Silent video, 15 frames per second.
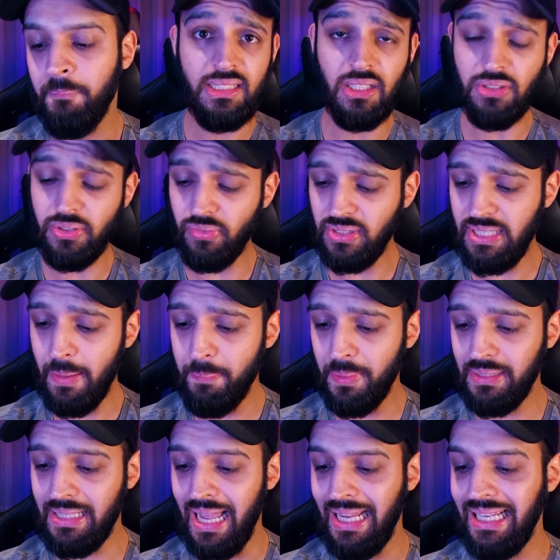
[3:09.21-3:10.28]
Então se você
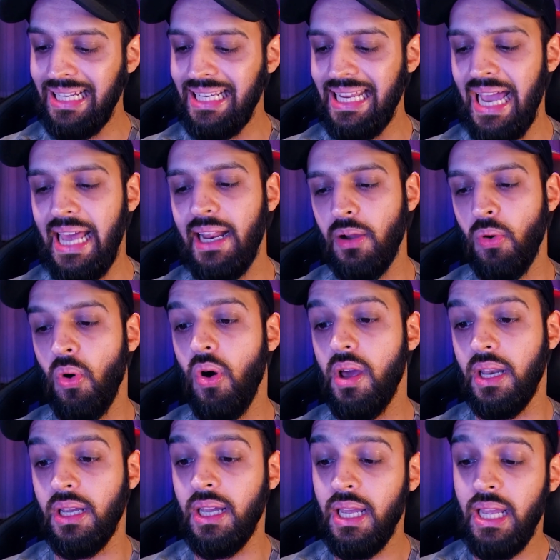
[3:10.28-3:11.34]
apertar em criar
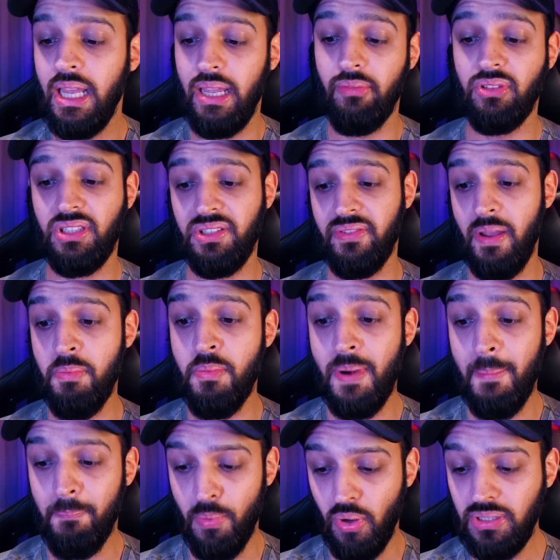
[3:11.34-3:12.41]
agora, você já vai para
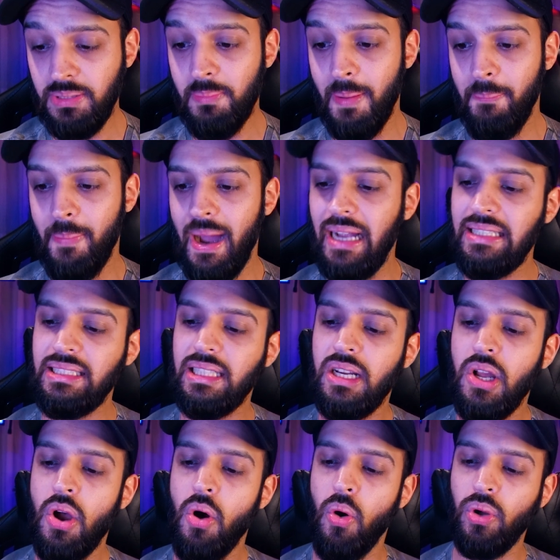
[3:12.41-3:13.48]
uma próxima página
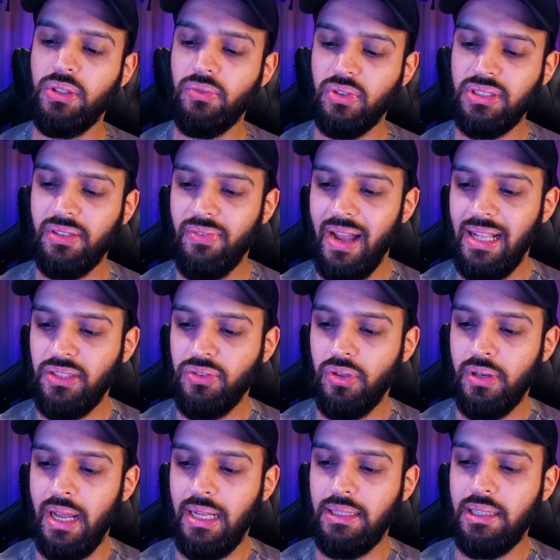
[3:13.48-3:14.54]
onde você vai
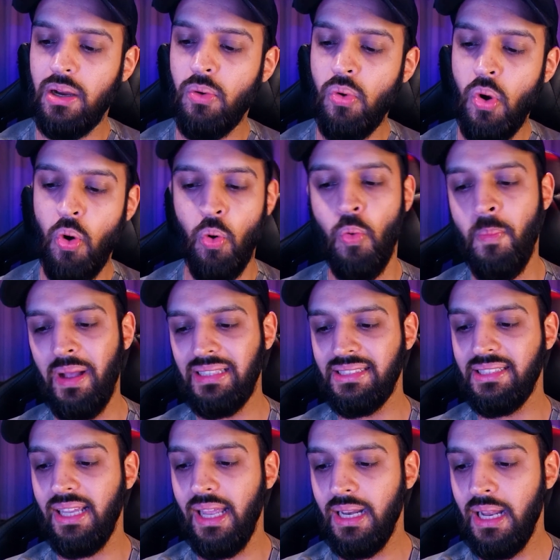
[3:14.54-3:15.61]
adicionar então uma
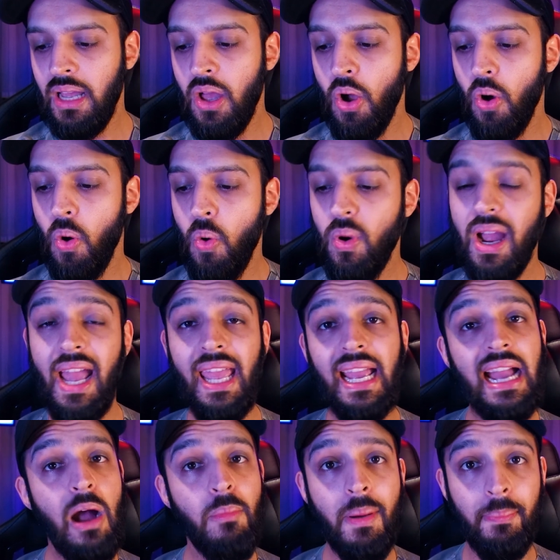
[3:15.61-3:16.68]
cena ou
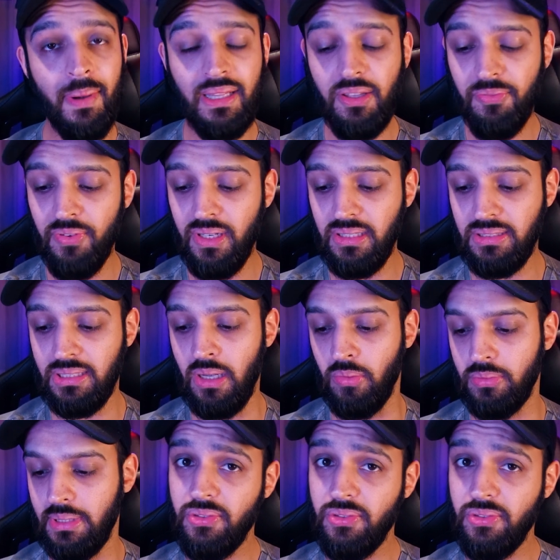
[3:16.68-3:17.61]
carregar uma pré-definição.